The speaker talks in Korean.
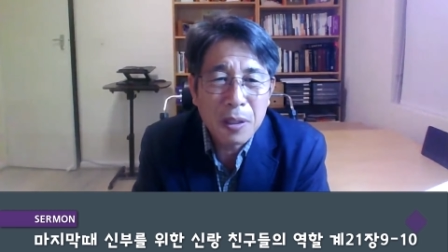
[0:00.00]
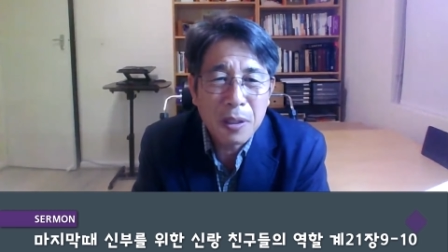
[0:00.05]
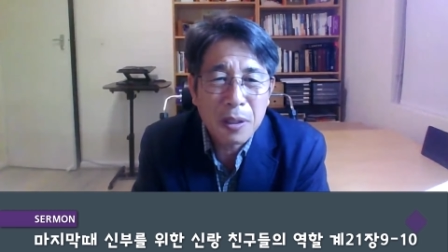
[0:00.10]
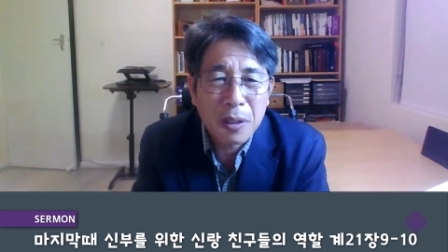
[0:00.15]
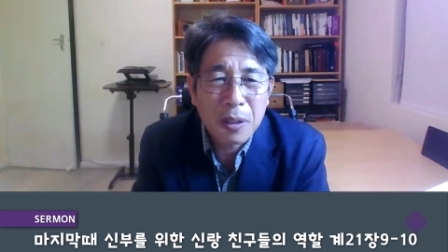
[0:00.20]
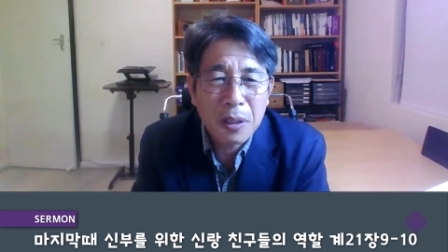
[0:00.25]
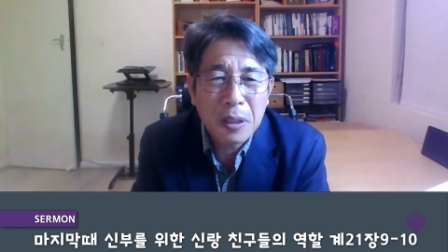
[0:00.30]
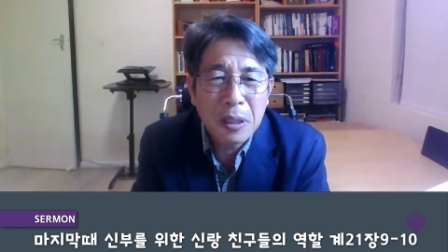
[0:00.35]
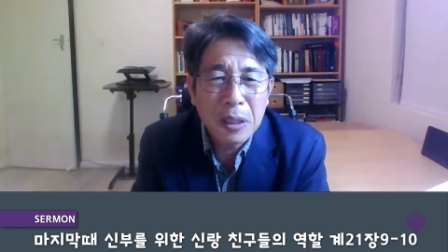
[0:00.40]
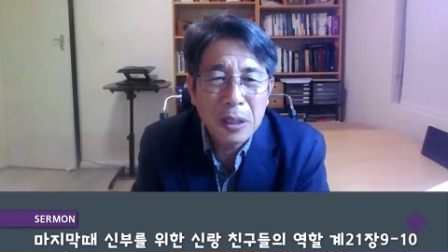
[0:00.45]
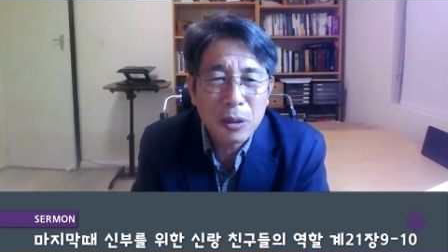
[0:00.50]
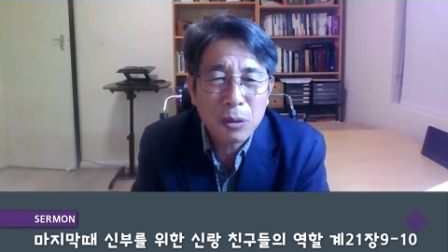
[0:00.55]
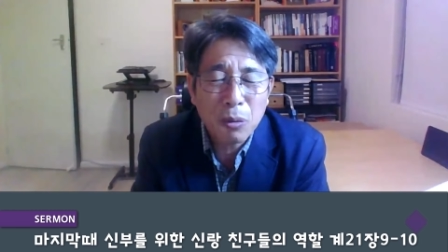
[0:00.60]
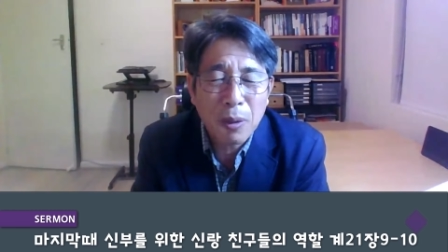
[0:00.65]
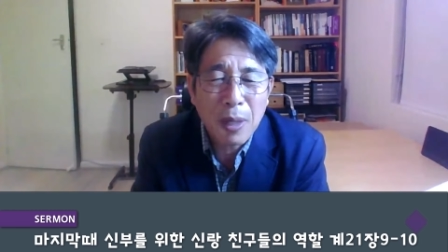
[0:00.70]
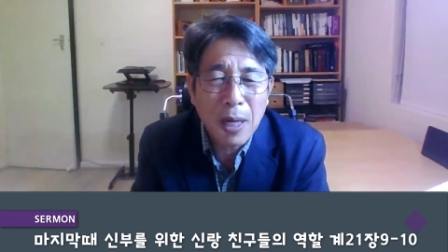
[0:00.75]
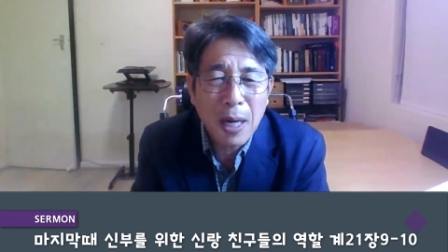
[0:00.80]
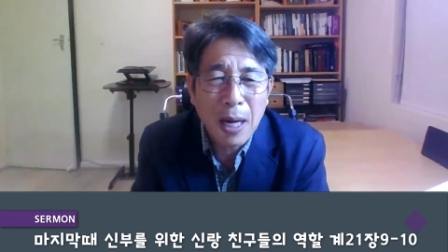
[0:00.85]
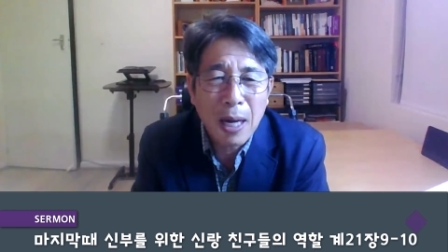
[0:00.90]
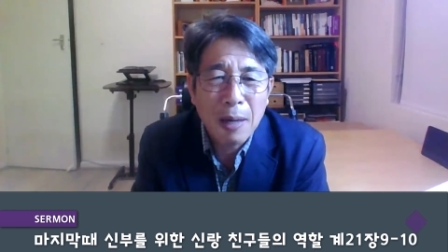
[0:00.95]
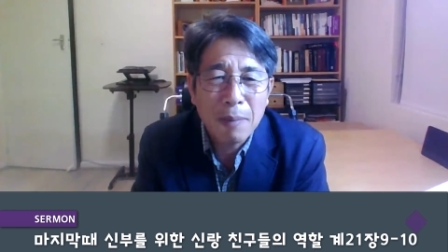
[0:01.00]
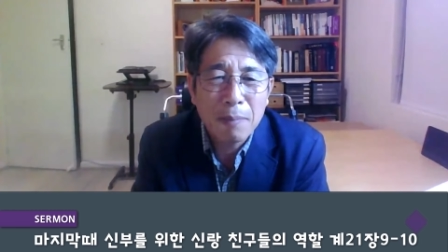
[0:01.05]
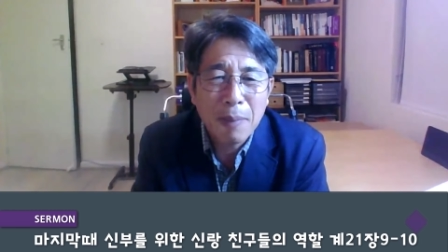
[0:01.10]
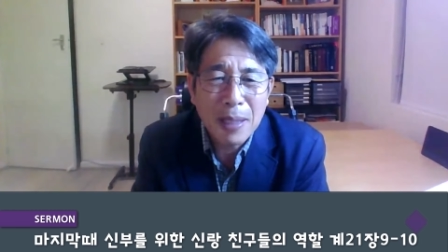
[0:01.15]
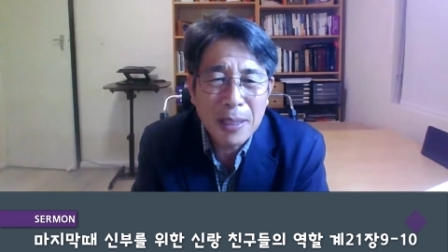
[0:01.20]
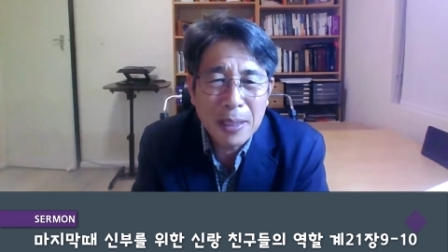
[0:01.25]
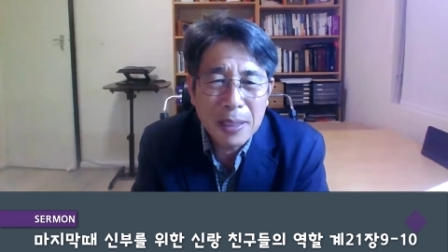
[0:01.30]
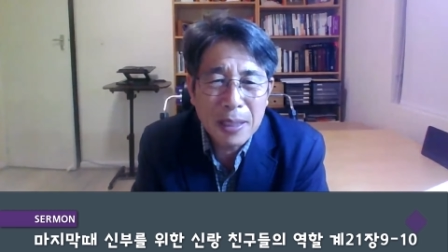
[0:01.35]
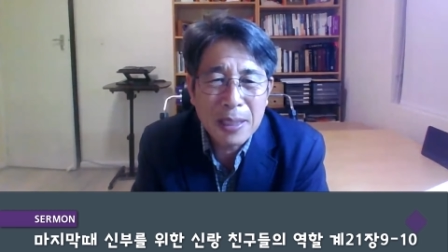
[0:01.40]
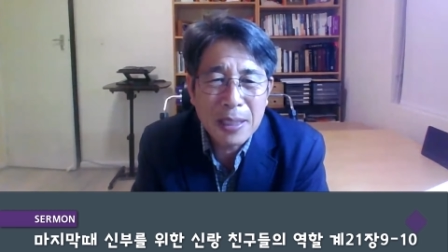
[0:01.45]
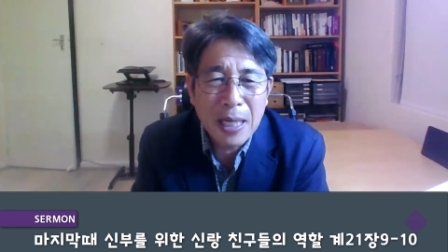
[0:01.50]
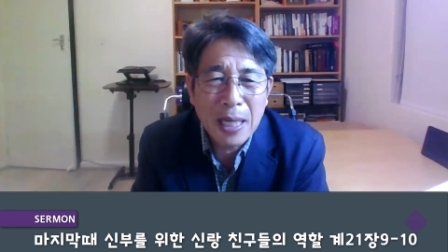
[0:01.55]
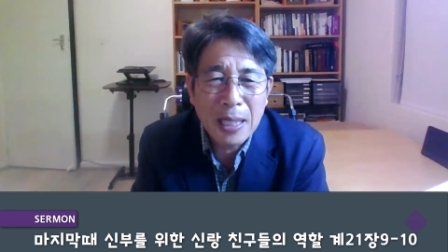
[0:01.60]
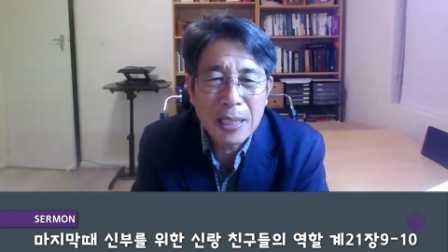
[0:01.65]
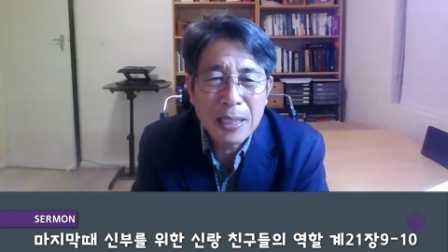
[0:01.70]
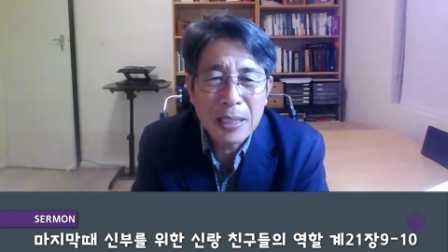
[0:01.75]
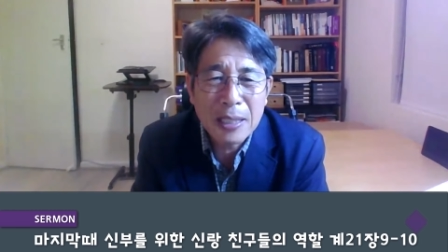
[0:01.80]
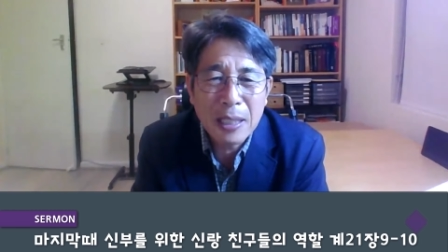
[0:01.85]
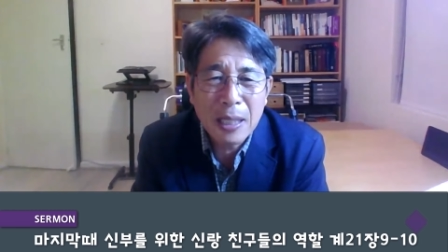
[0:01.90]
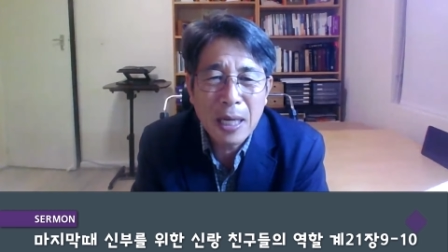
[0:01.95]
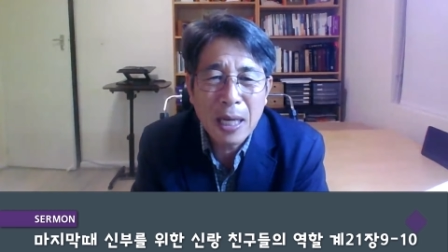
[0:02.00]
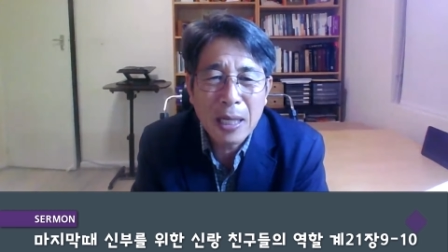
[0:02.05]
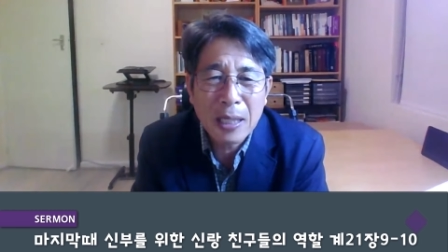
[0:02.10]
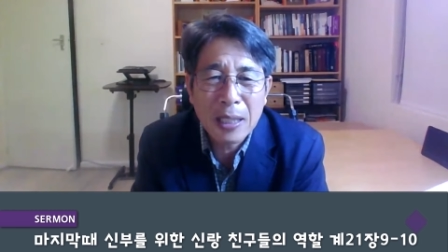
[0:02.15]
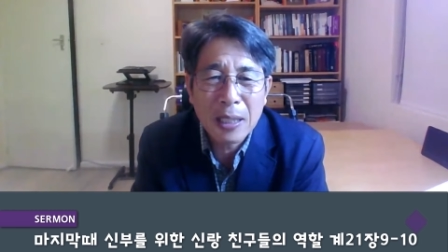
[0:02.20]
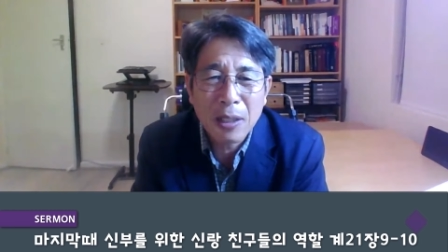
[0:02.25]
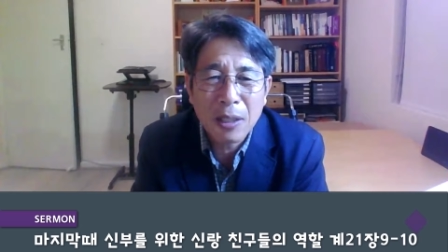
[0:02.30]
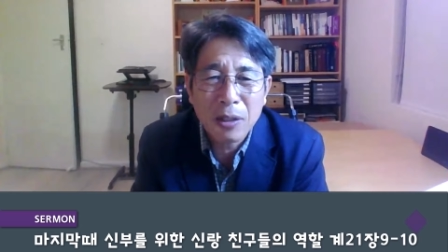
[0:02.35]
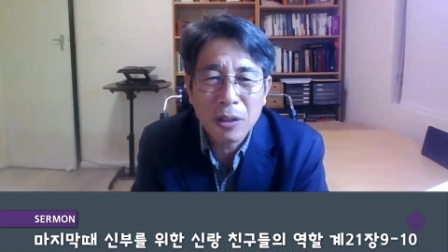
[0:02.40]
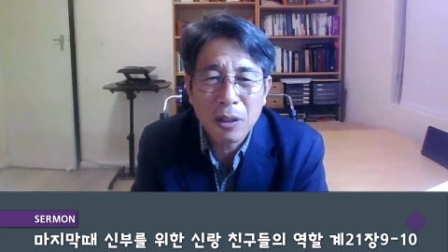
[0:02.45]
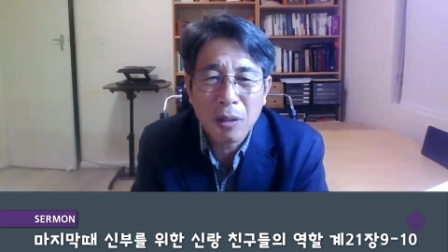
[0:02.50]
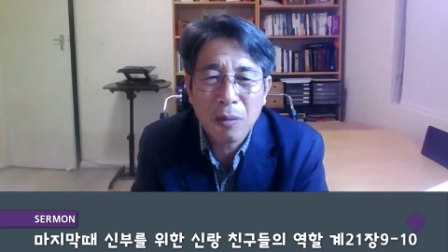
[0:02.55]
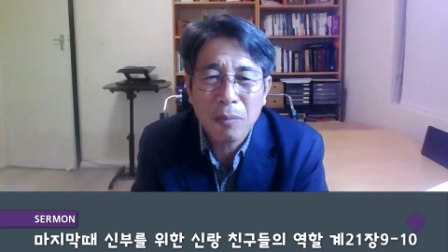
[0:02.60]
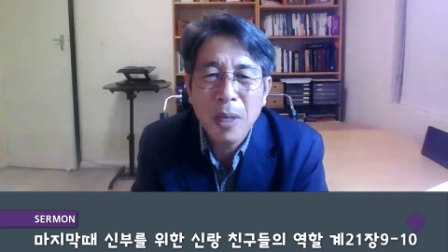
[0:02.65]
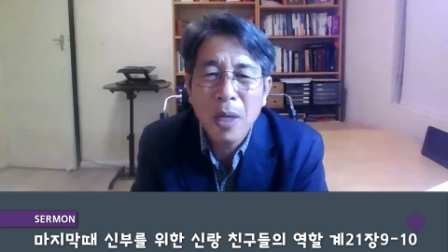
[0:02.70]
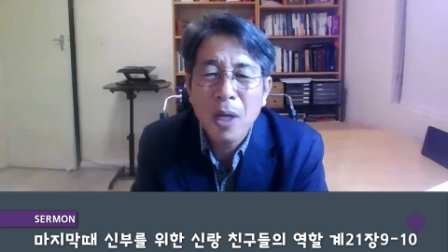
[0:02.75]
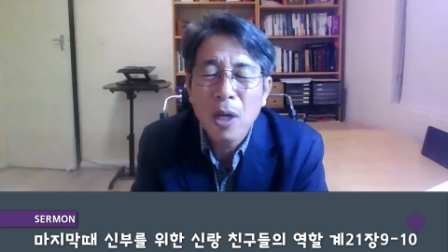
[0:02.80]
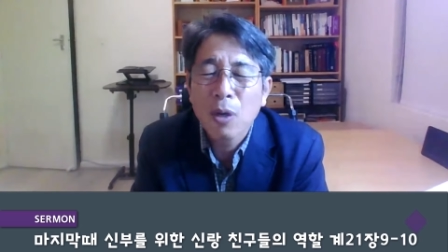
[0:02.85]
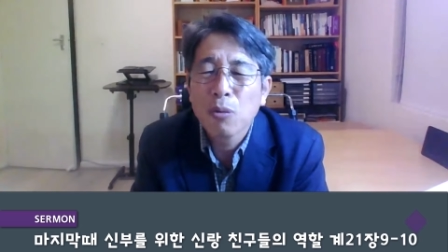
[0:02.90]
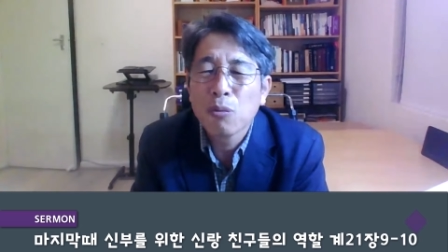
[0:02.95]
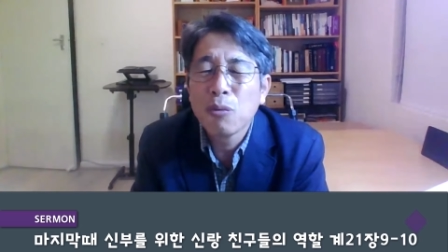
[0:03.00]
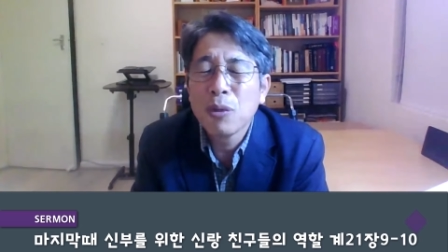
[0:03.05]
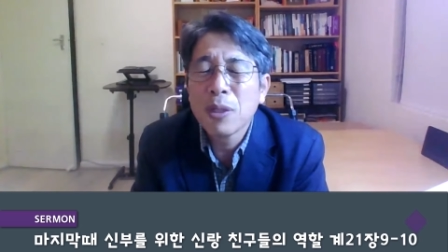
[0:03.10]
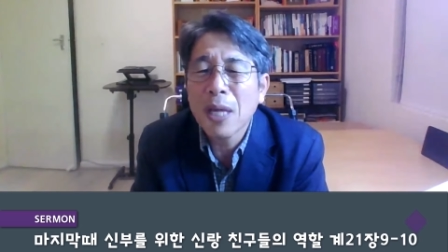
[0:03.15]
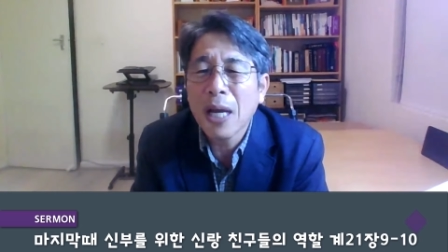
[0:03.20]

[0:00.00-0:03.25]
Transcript: 거짓 그리스도가 마치 자기 신랑인 것처럼